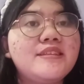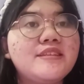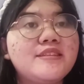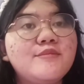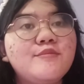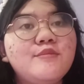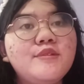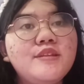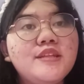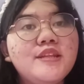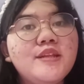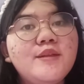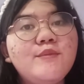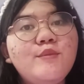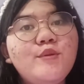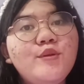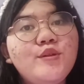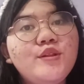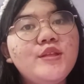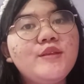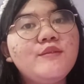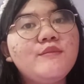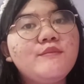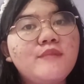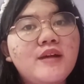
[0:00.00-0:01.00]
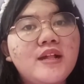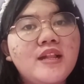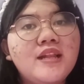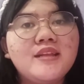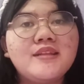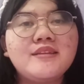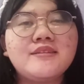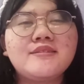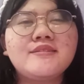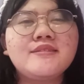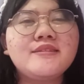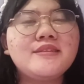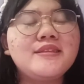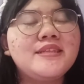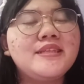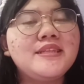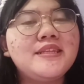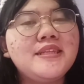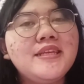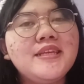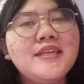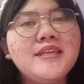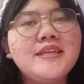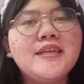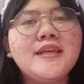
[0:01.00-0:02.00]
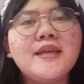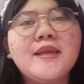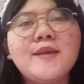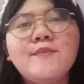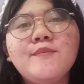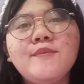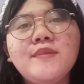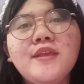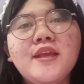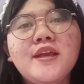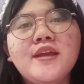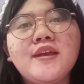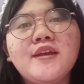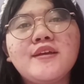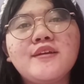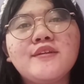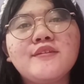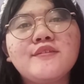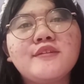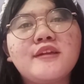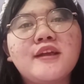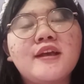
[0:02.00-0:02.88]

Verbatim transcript: Nah sebenarnya Bowling Ballers ini game yang